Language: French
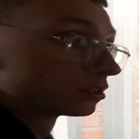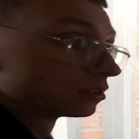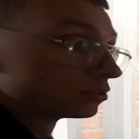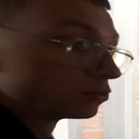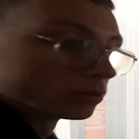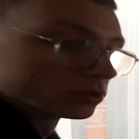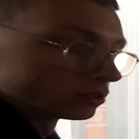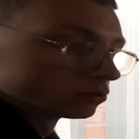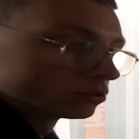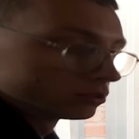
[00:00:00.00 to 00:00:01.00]
Ouais. Tu poses
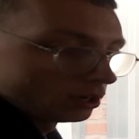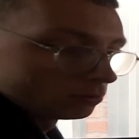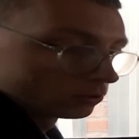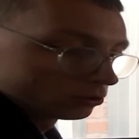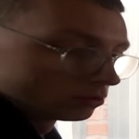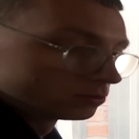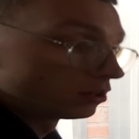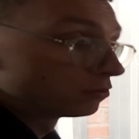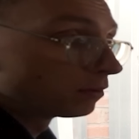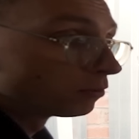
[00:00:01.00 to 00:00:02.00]
un autotherme ou un truc comme
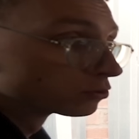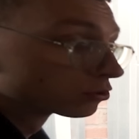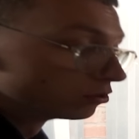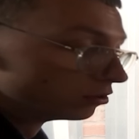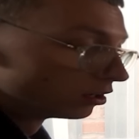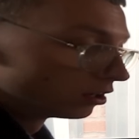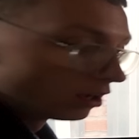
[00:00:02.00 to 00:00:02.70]
ça, ou même en dessous, mmh.